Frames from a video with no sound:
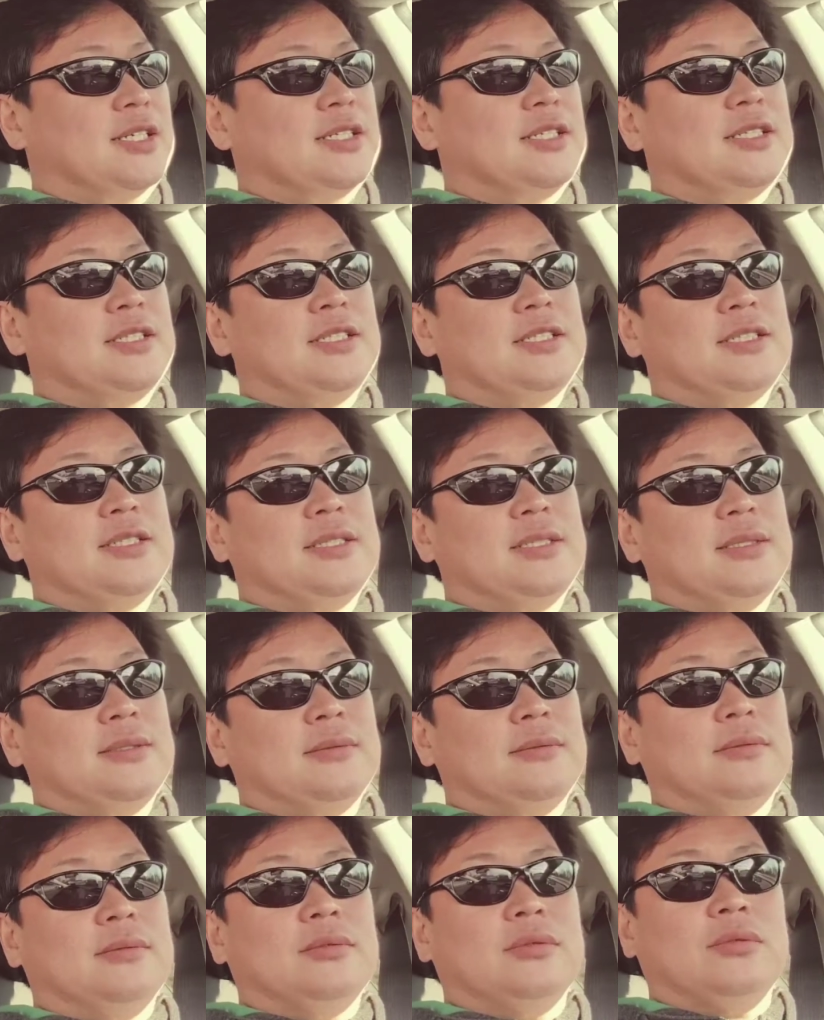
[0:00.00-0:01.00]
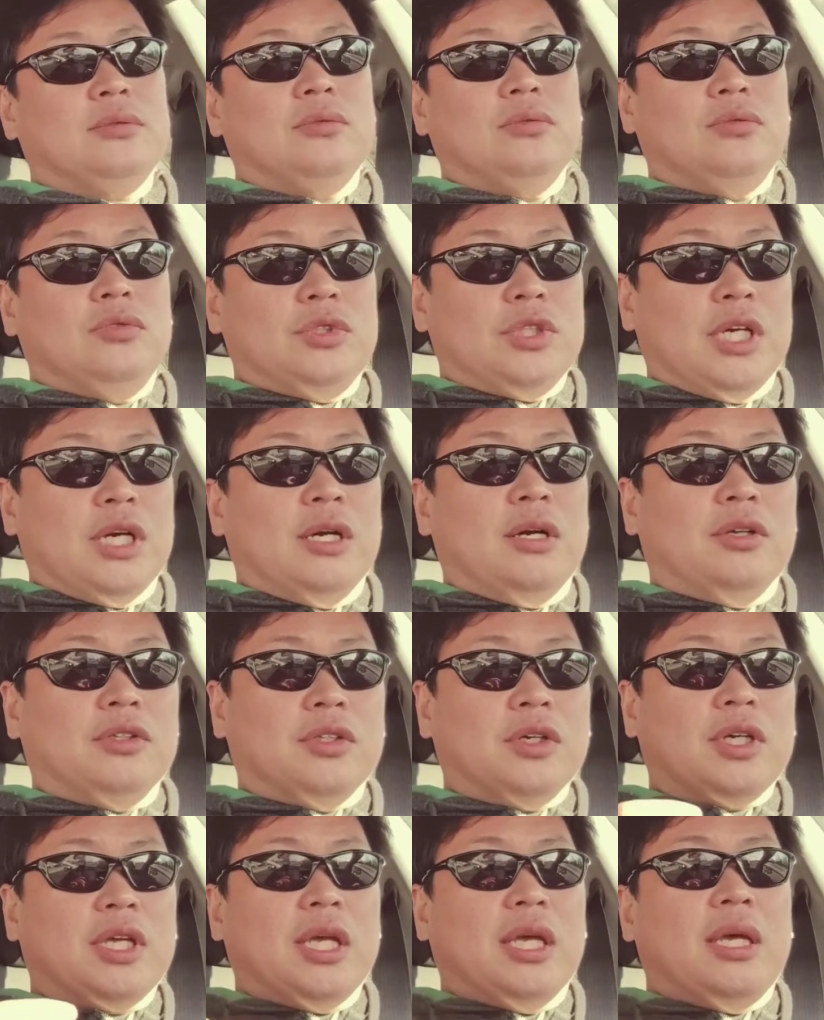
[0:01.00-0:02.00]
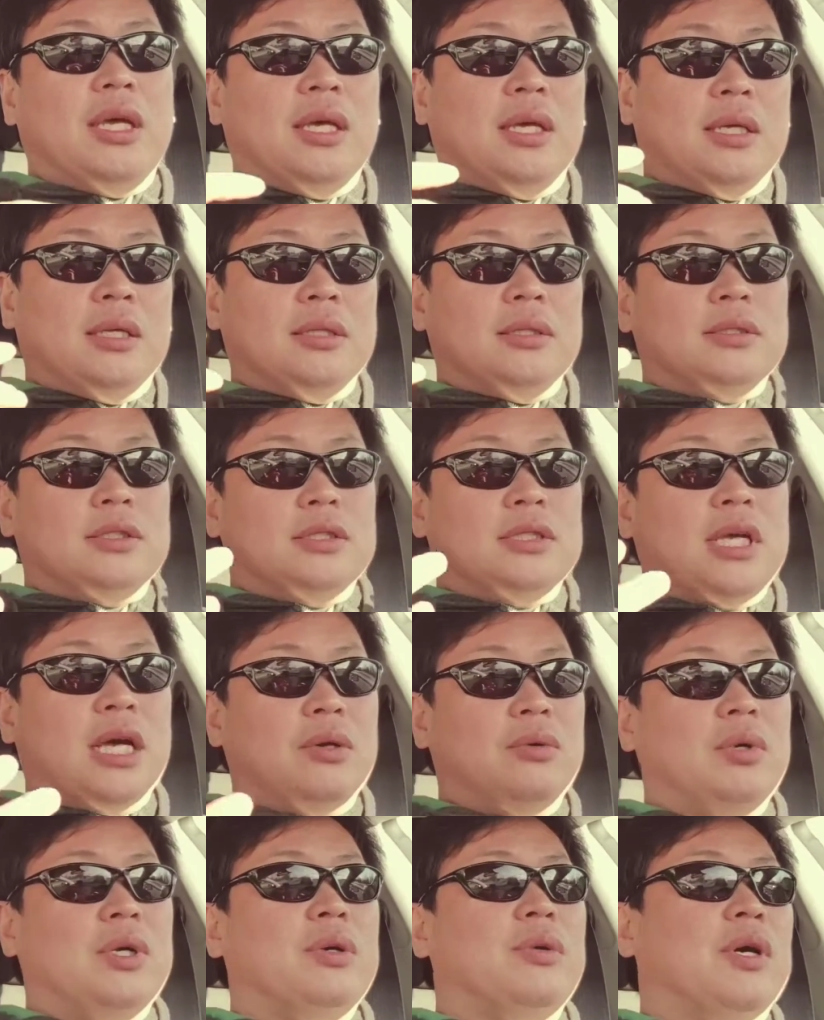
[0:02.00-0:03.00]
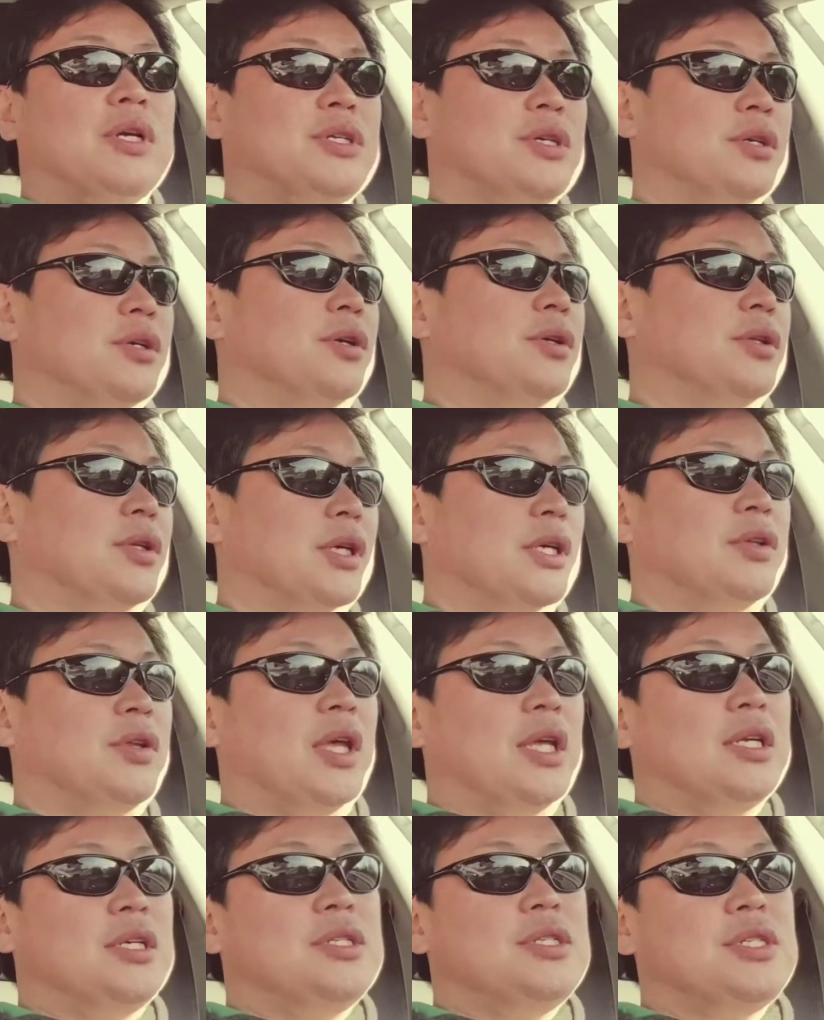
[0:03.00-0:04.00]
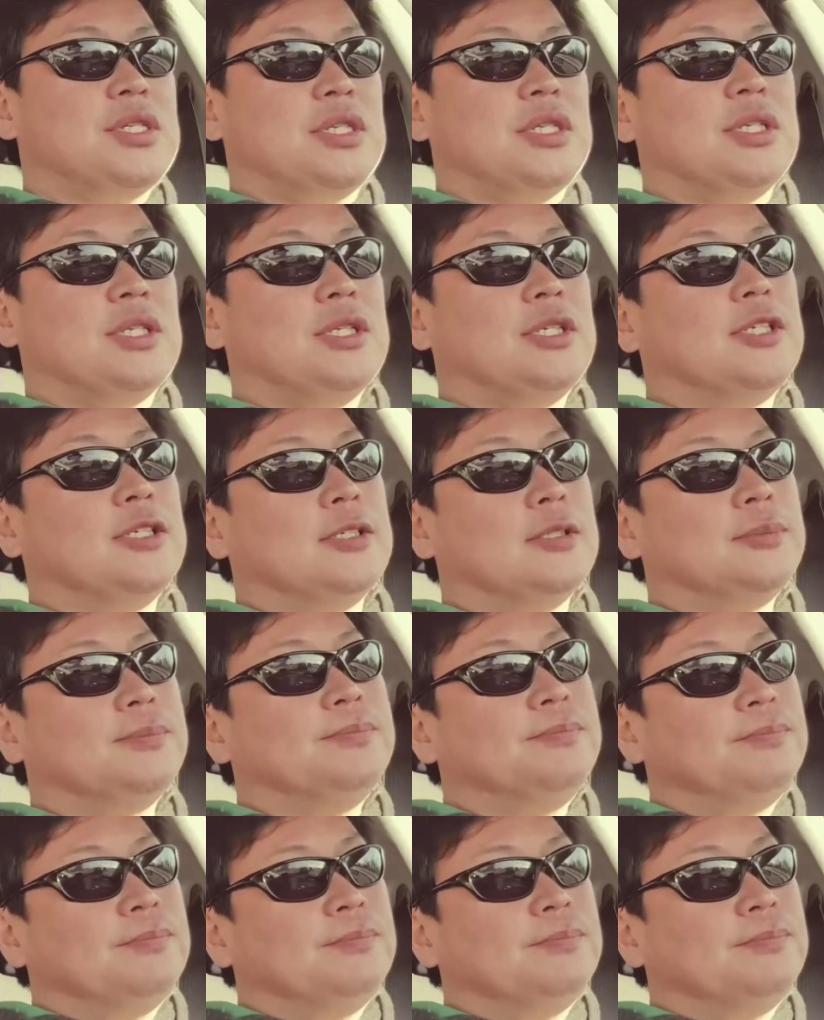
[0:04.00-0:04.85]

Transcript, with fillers: 그 우리가 어떻게 사고의 과정이 어떻게 되는지를